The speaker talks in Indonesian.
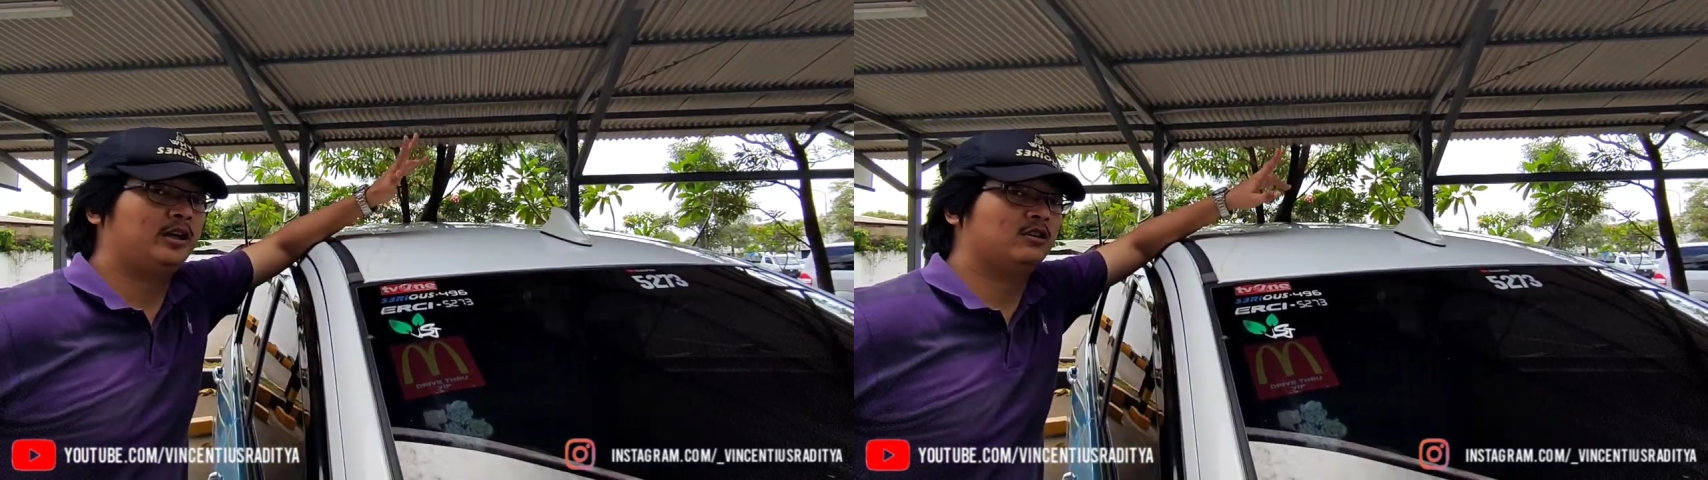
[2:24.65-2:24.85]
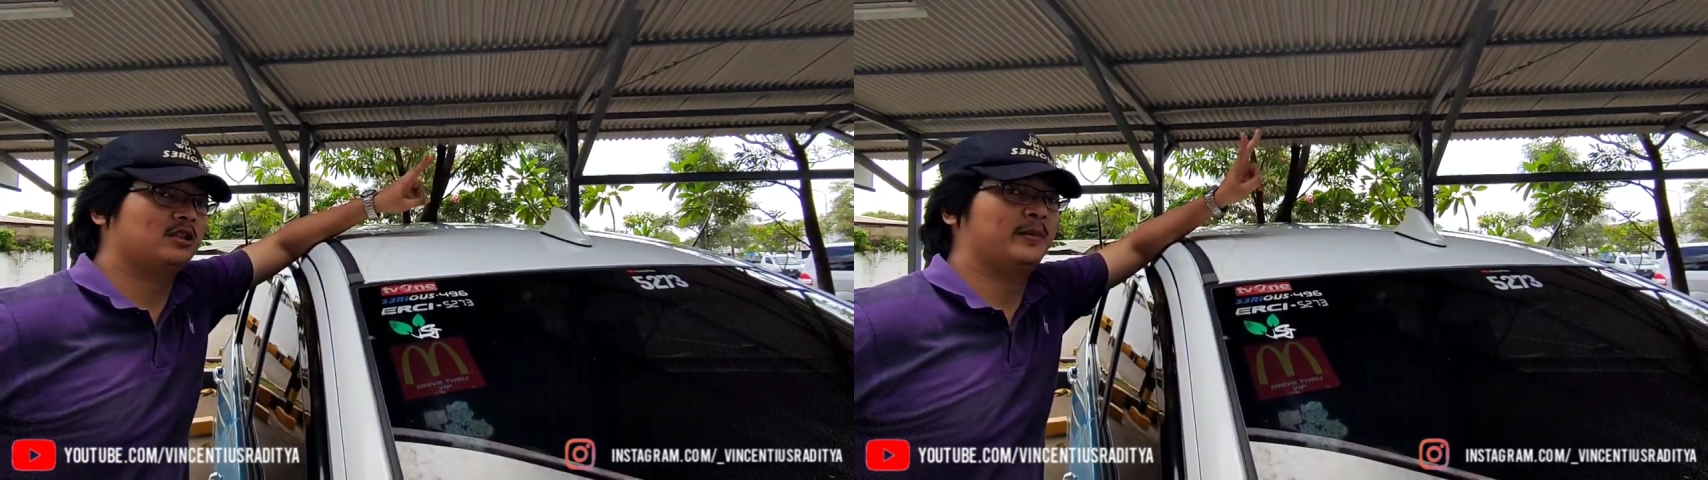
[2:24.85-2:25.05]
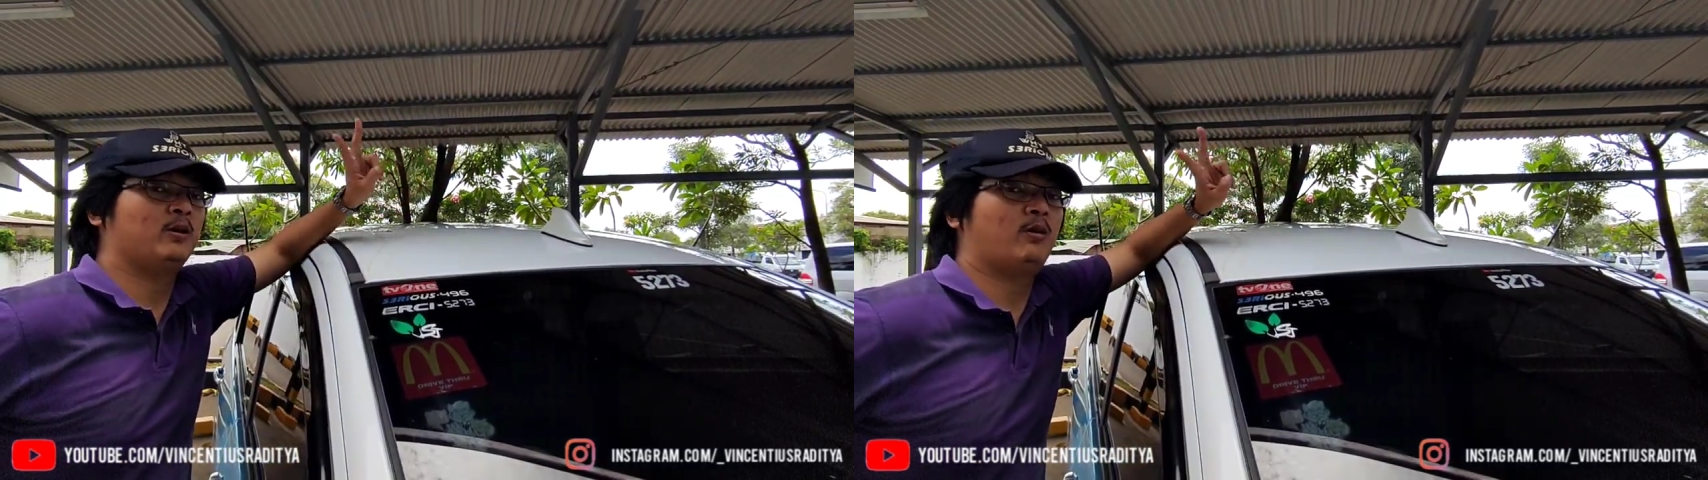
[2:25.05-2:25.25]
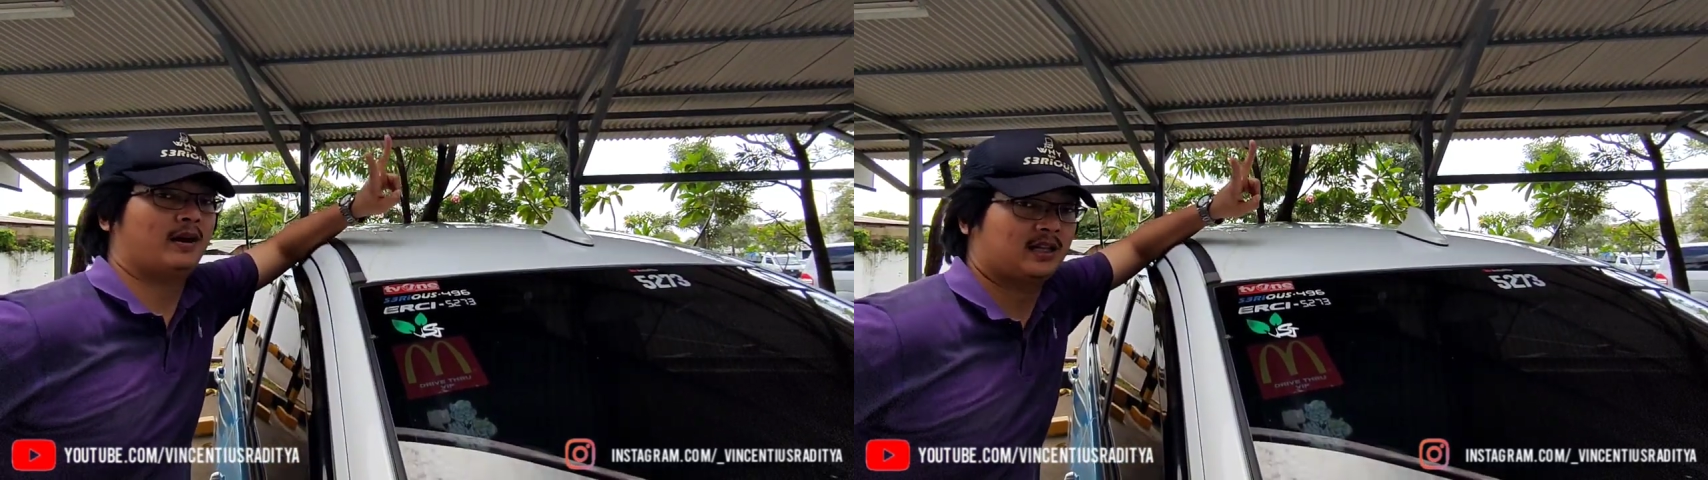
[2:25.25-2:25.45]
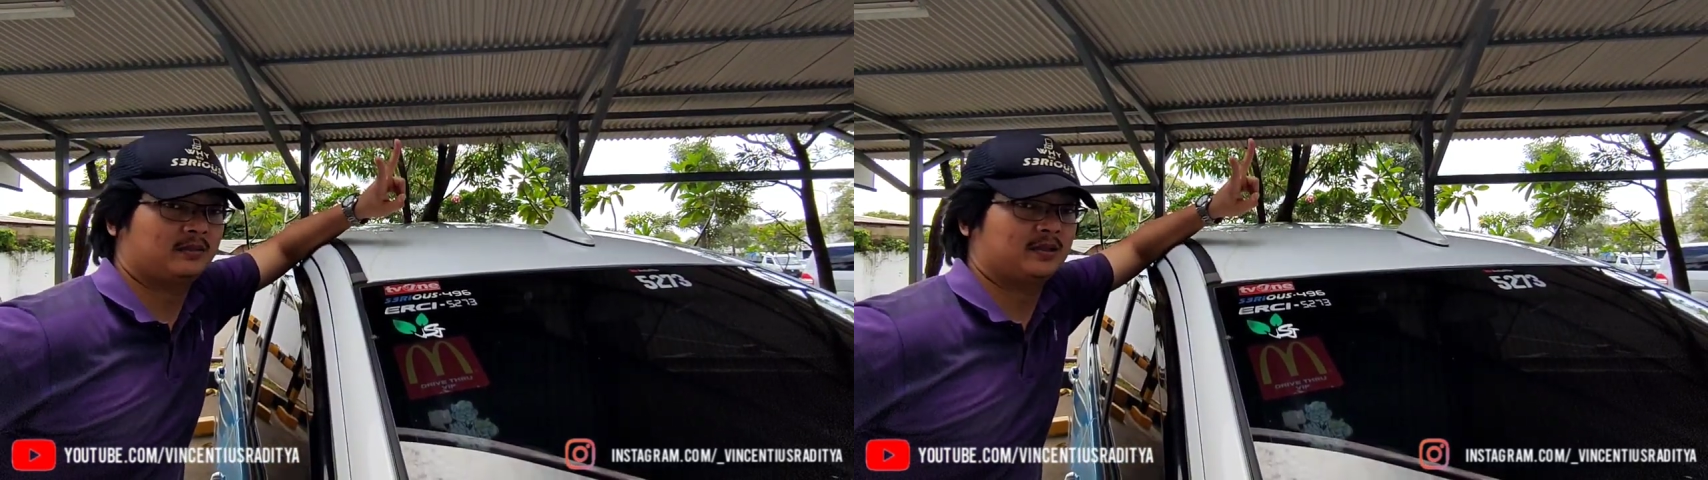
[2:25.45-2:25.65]
mungkin konsepnya
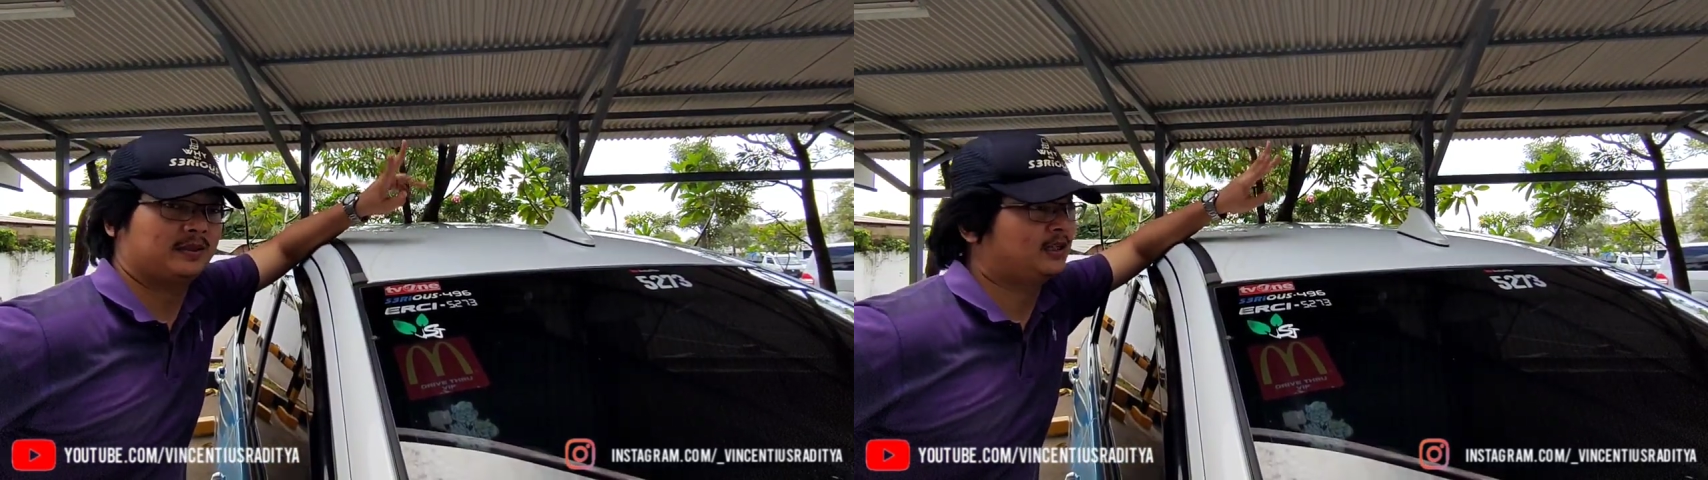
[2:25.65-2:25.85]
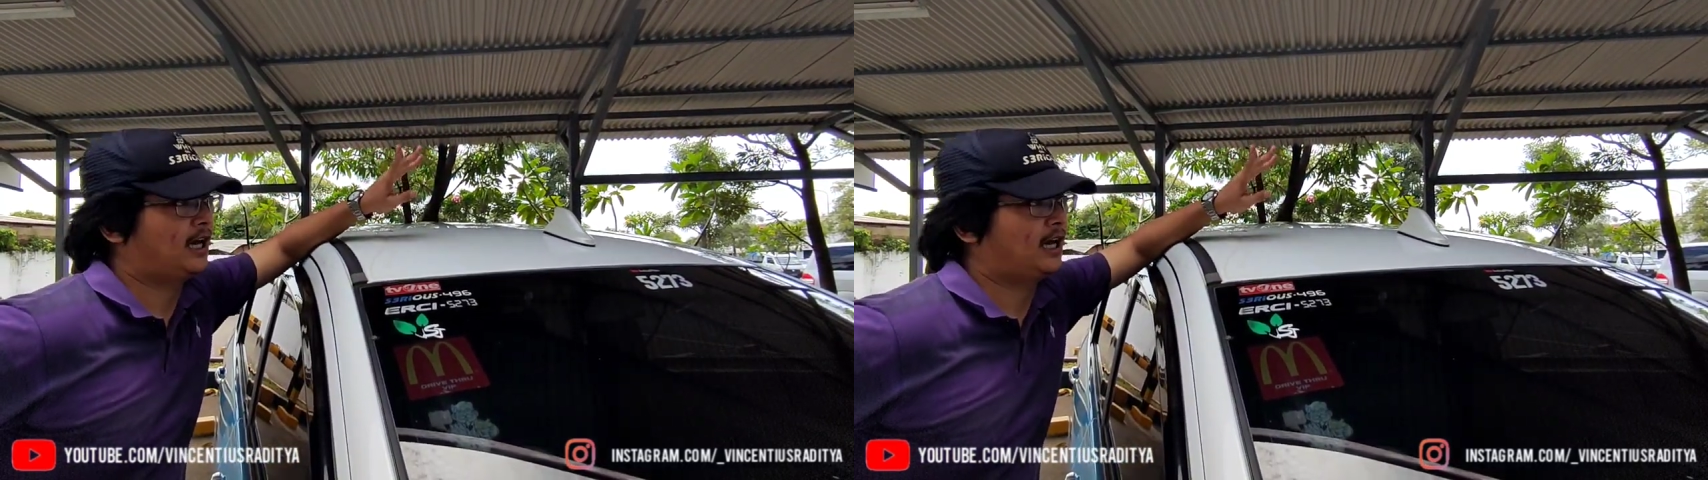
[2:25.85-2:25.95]
dua warna teman-teman